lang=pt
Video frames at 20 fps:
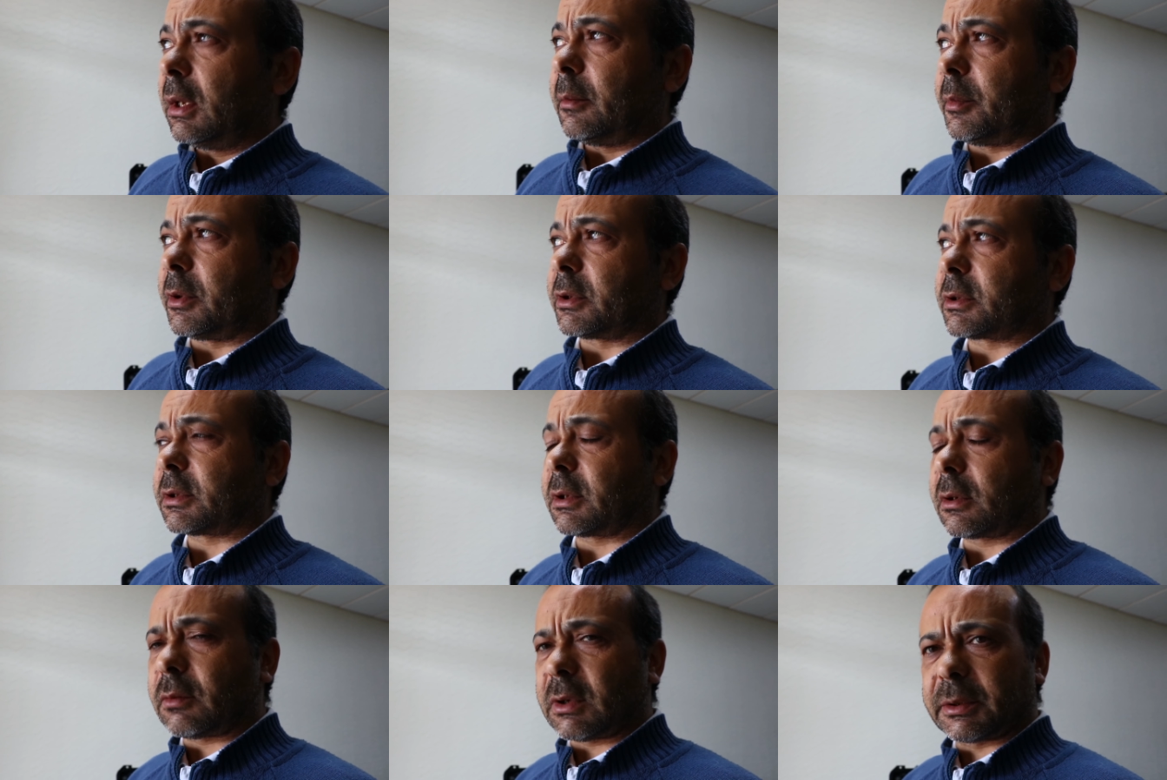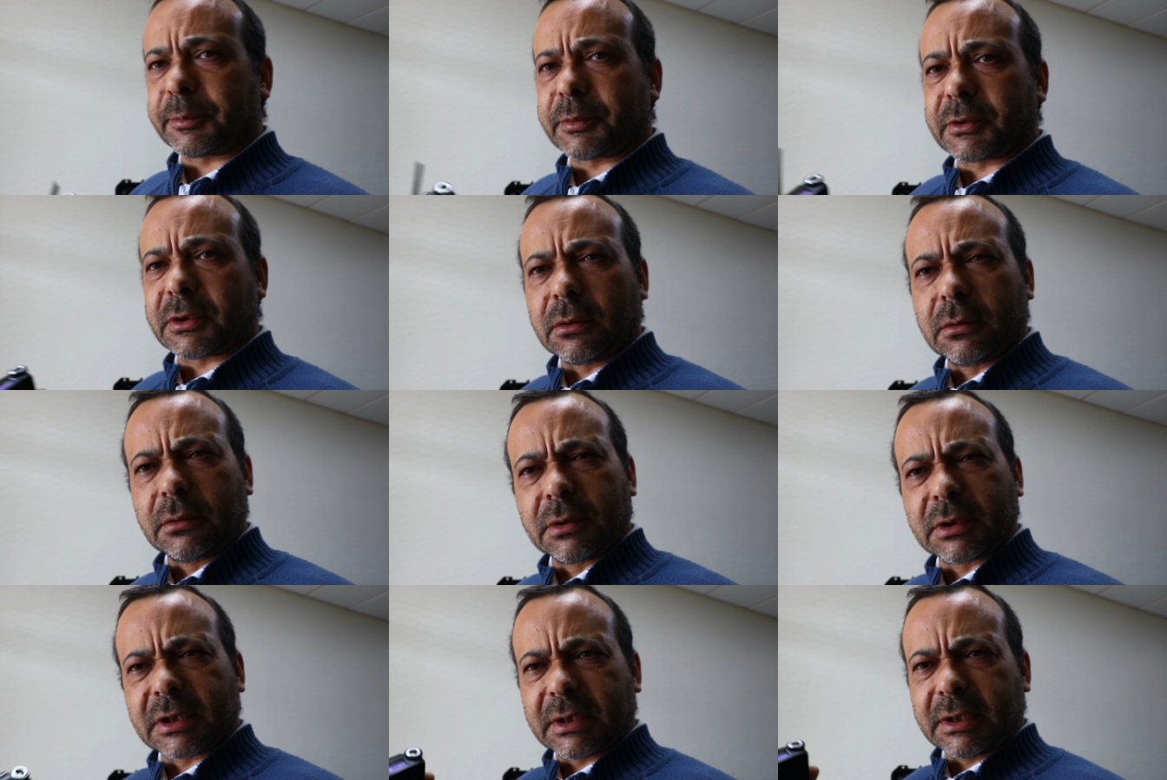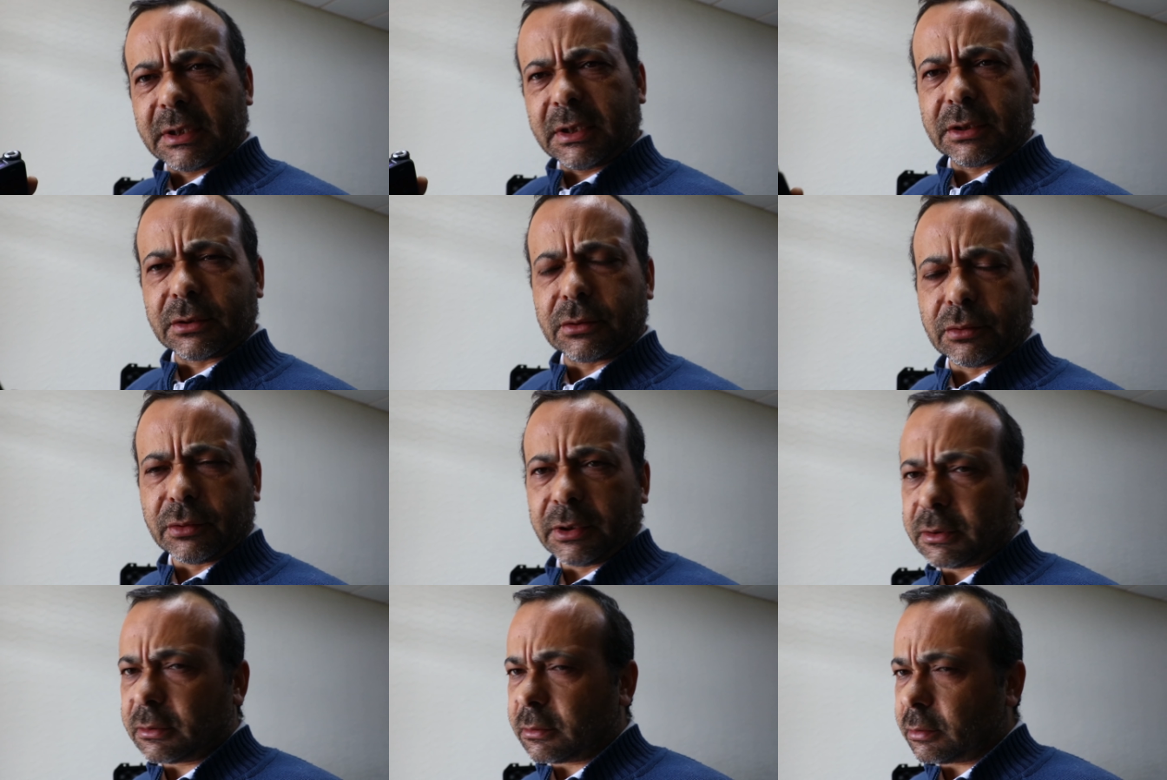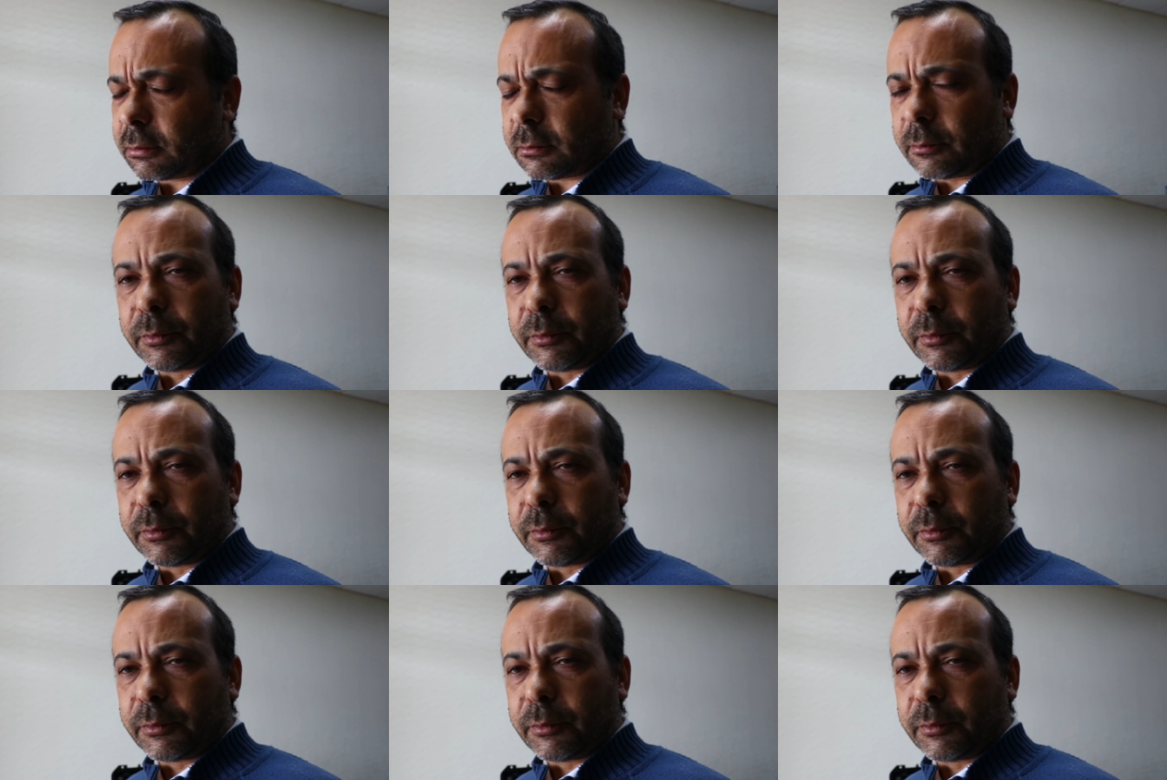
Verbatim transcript: Pode ser quatro pessoas, seis, oito,